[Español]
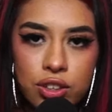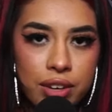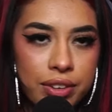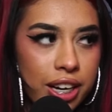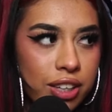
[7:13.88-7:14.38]

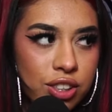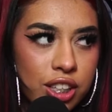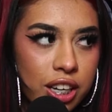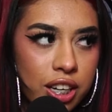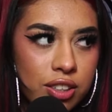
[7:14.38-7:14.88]
todavía ellos
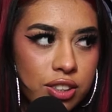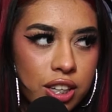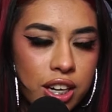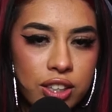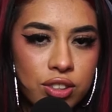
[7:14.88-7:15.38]
siguen, o
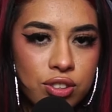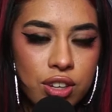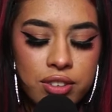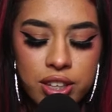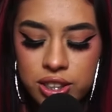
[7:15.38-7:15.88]
sea, ellos
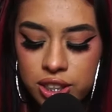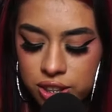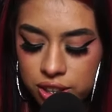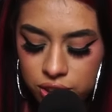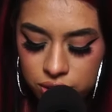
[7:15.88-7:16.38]
todavía
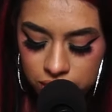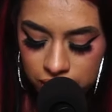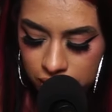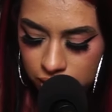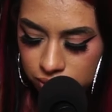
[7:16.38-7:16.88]
siguen siendo
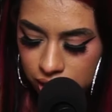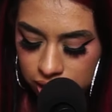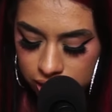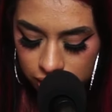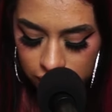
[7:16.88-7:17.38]
underground, la
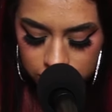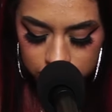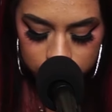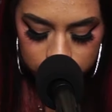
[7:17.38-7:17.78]
neta. Yo